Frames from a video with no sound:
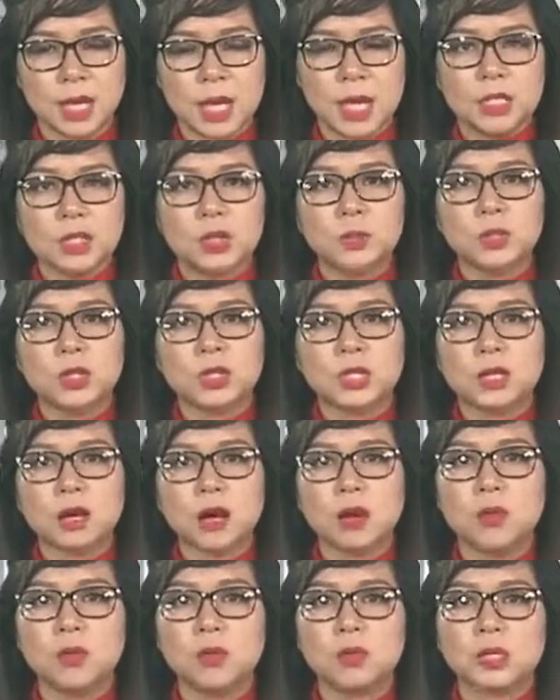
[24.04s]
Chúng tôi sẽ có
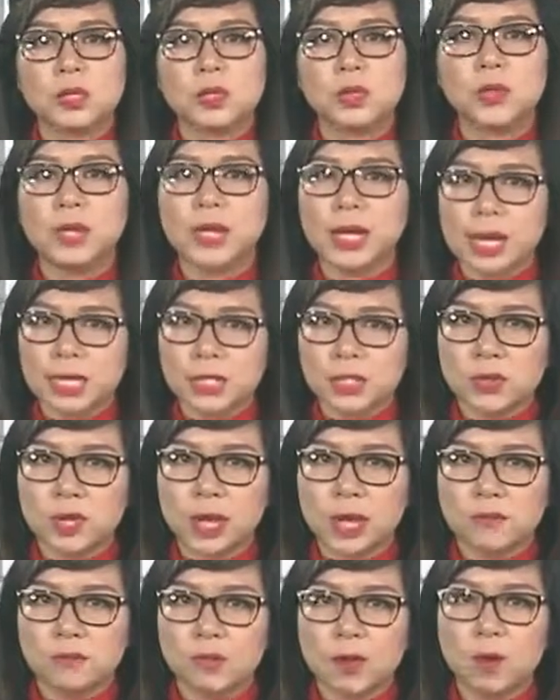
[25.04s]
cuộc trao đổi ngay sau đây
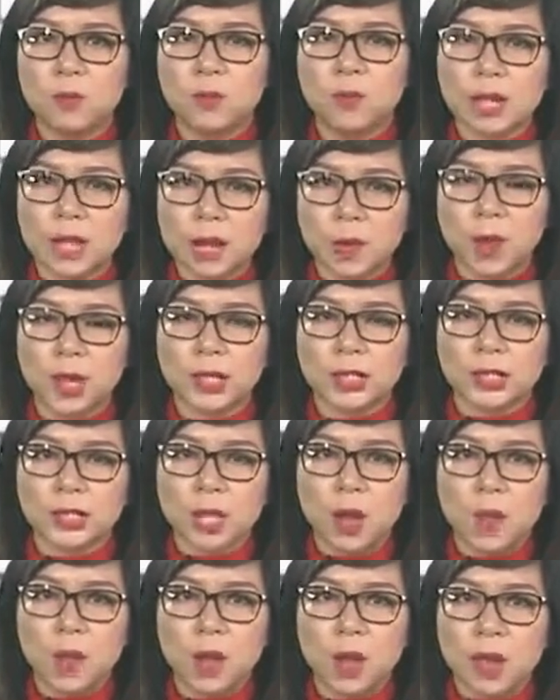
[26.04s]
với ông Lê Hoàng
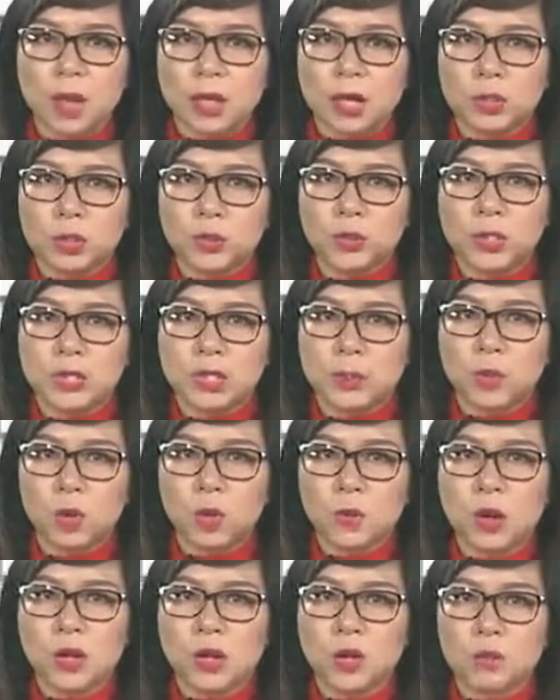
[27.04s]
Châu, là Chủ tịch Hiệp hội
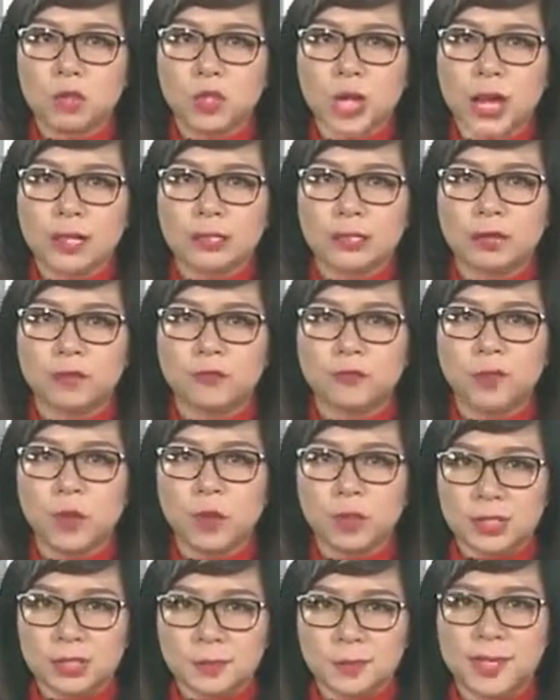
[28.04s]
Bất động sản Thành phố Hồ
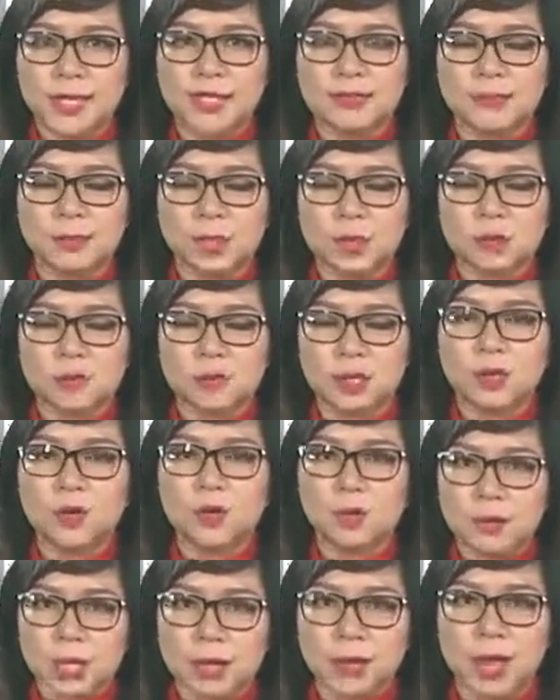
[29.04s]
Chí Minh. Mời quý vị cùng
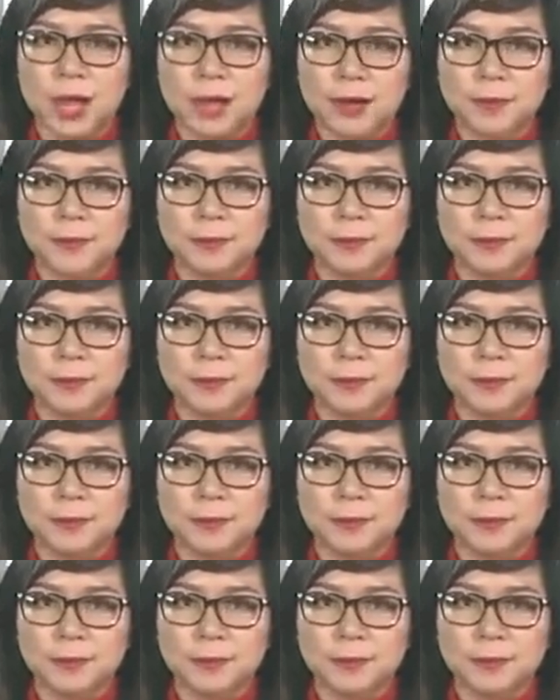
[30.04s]
theo dõi.